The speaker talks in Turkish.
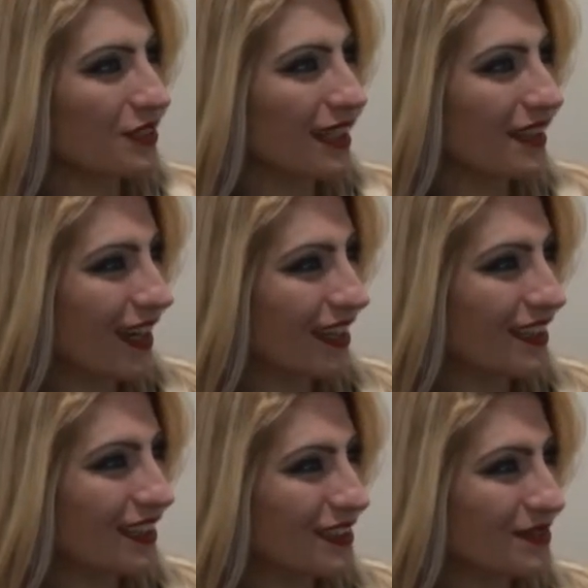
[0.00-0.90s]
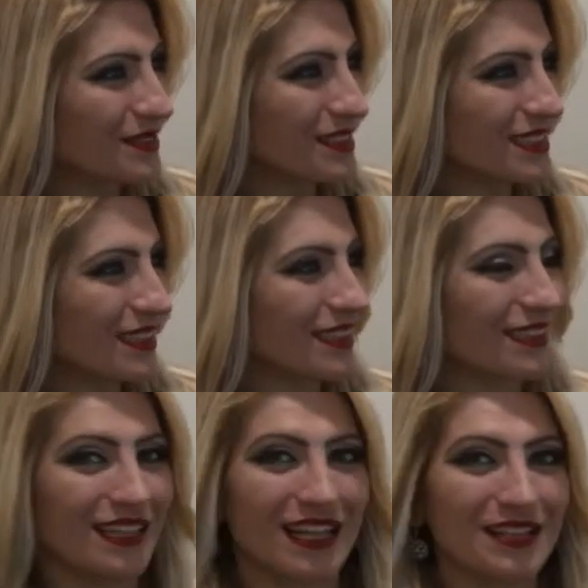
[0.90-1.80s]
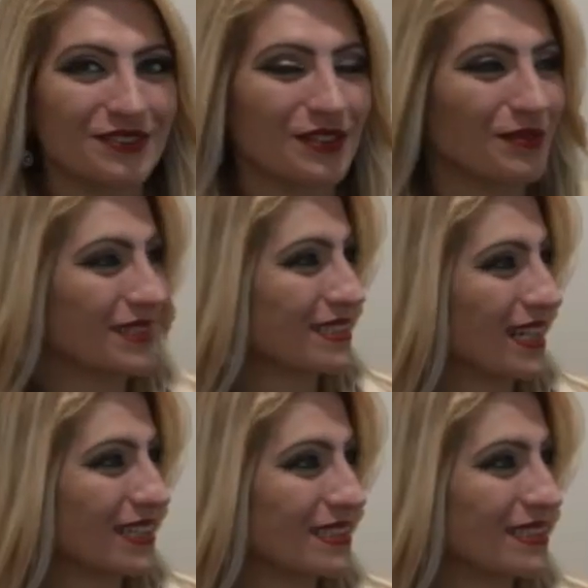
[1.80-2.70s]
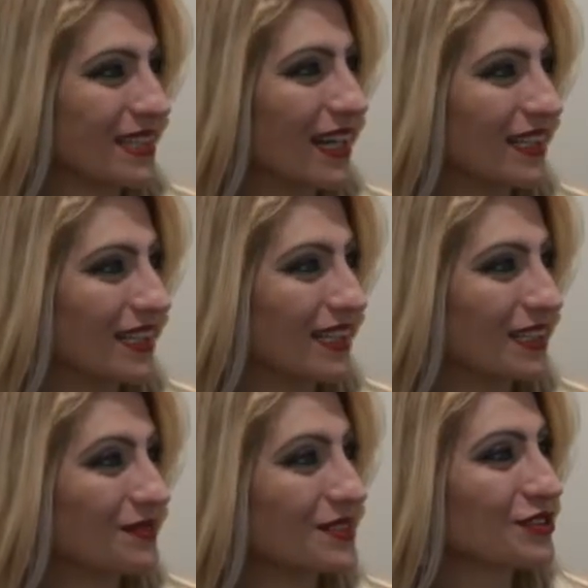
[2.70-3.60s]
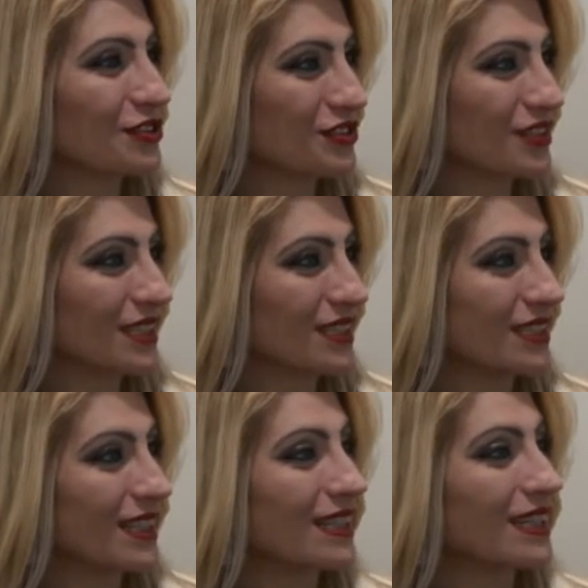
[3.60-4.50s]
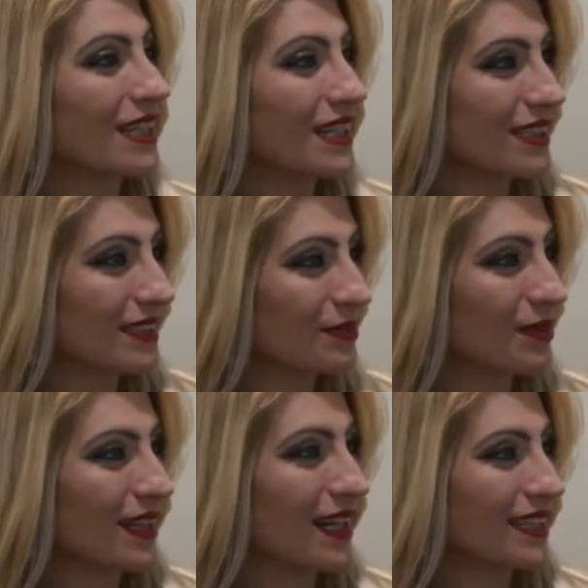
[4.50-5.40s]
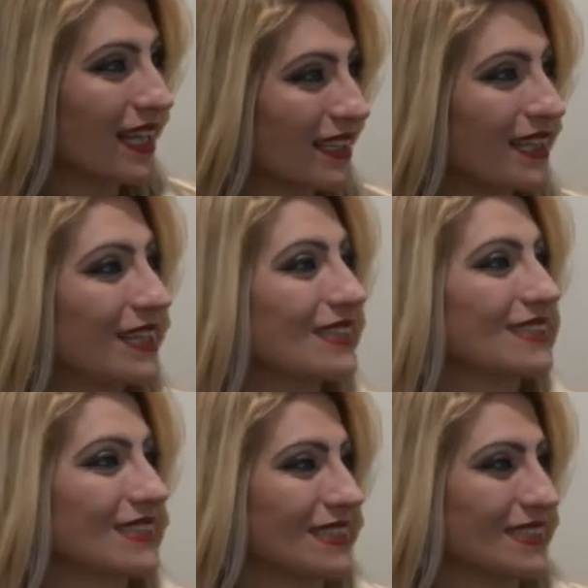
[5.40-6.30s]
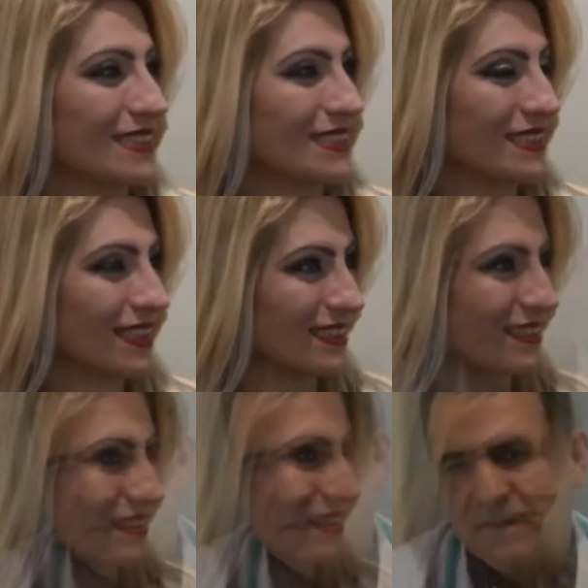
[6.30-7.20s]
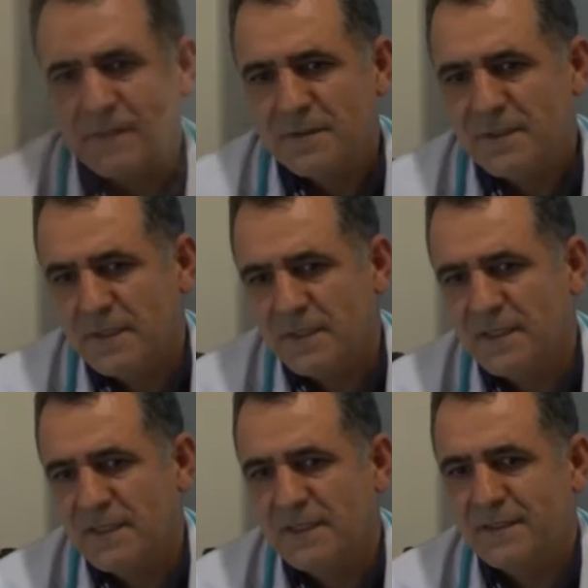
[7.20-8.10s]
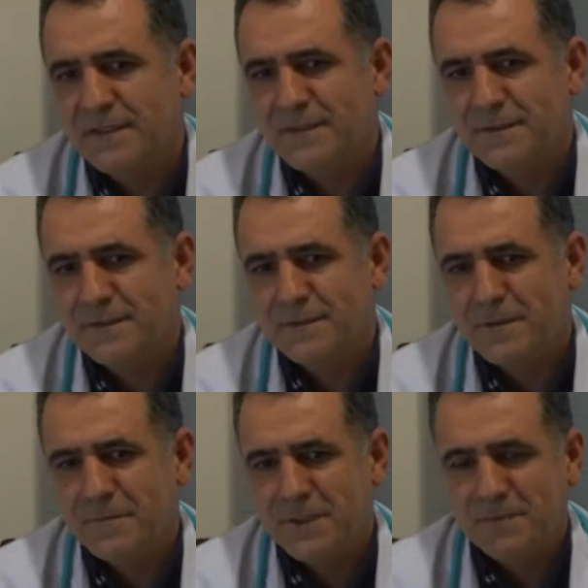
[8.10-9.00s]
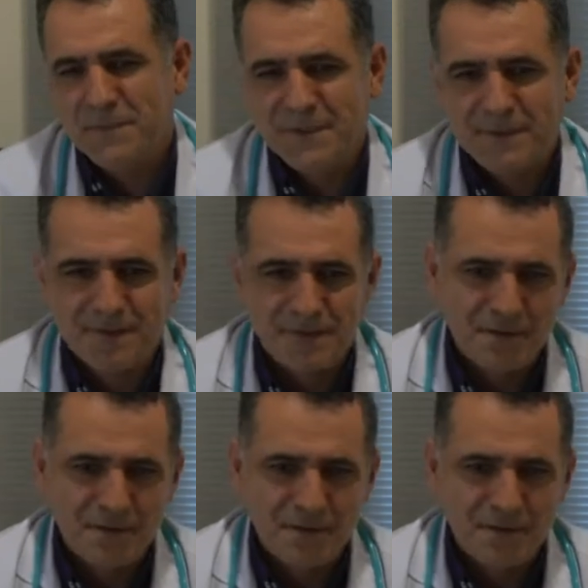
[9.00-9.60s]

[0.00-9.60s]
olan ailelerimize neler söylemek istersiniz? Ailelerimiz çocuklarına e, bakarken nelere dikkat etsinler? Evet, e, tabii ki biz